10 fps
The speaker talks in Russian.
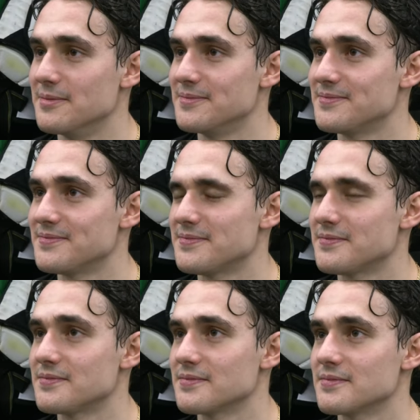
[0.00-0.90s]
Вячеслав
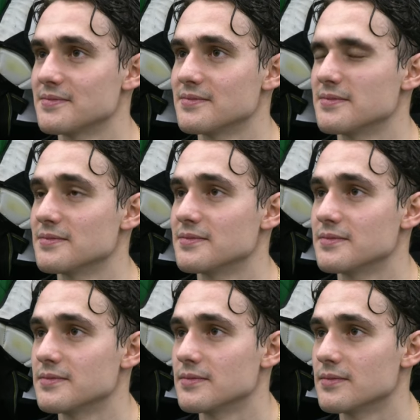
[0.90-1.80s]
Лещенко сегодня взял у вас
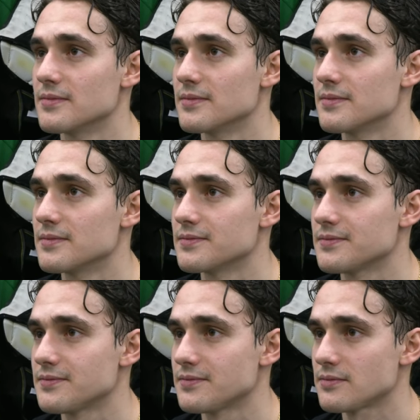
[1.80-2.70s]
интервью. Как оцените
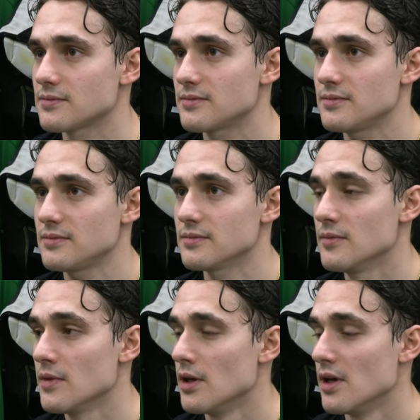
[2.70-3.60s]
работу нового корреспондента?
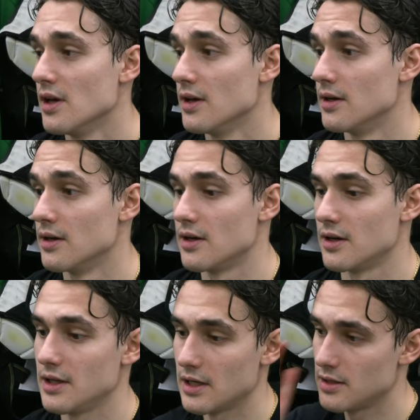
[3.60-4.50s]
Э,
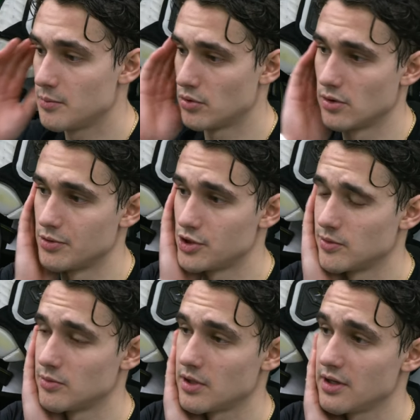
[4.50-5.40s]
я не понял, почему
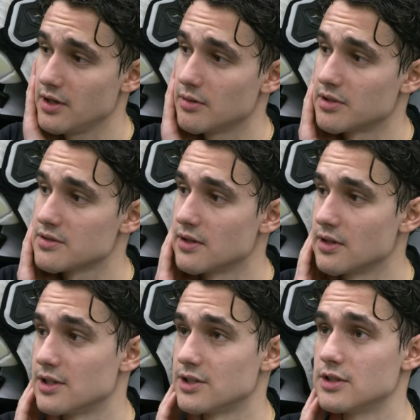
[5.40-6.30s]
он меня Игорем назвал,
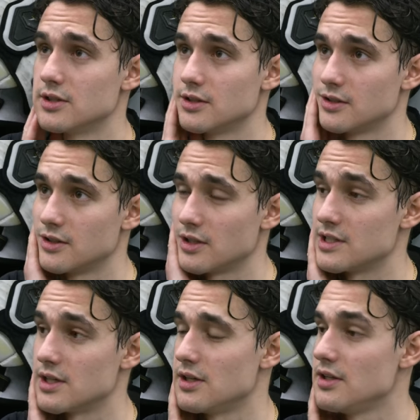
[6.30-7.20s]
конечно,
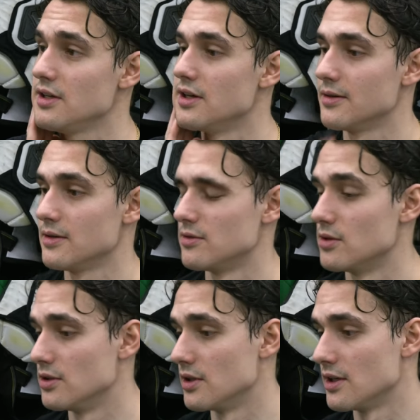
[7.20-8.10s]
хотя я не Игорь.
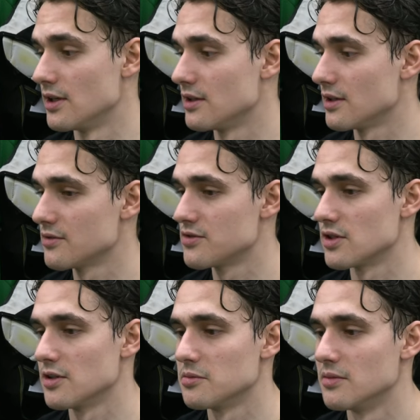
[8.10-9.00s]
Вот, а так в
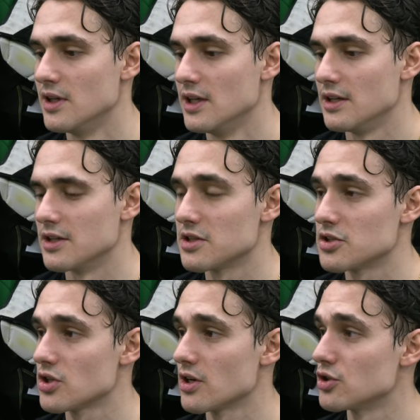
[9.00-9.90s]
целом
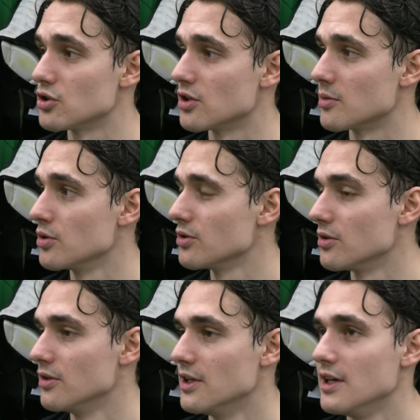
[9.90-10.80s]
достаточно хорошо отработал.
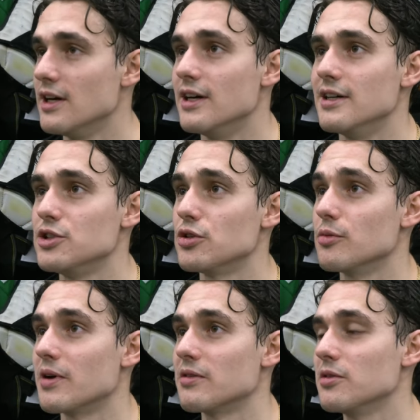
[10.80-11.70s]
А еще,
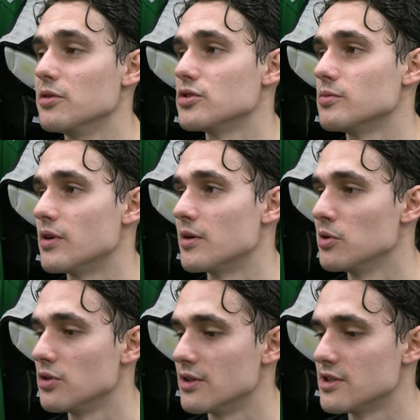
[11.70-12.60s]
правда, должен
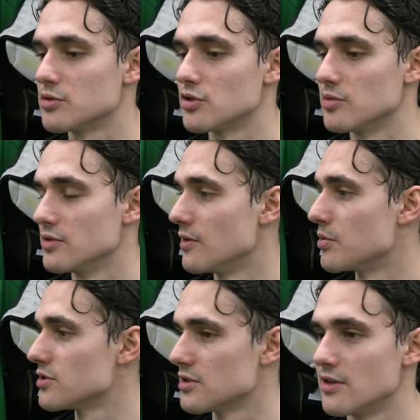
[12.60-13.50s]
поработать над тем, чтобы
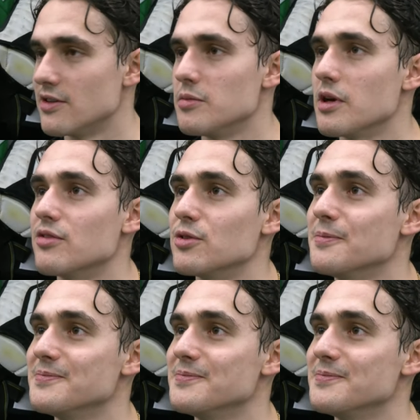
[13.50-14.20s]
вопросы задавать в микрофон.